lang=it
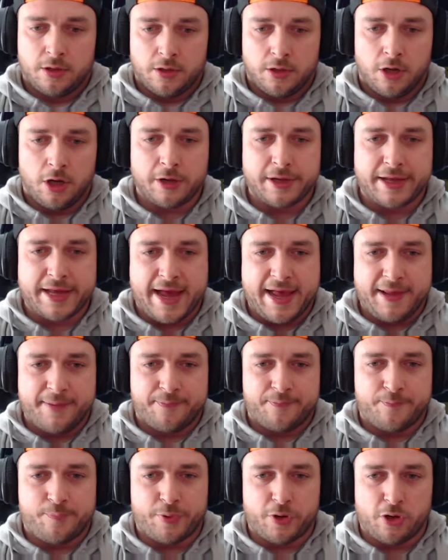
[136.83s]

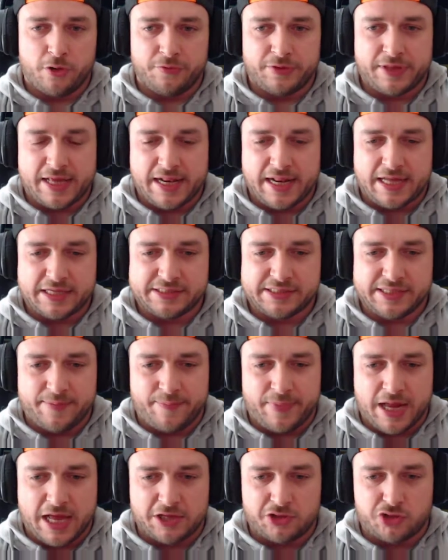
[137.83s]
Ok, pronta
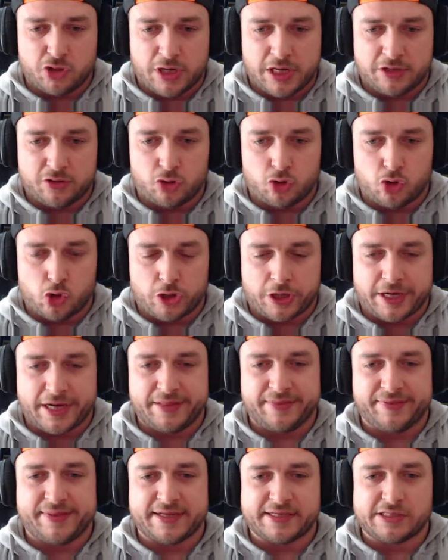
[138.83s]
all'assemblaggio la torretta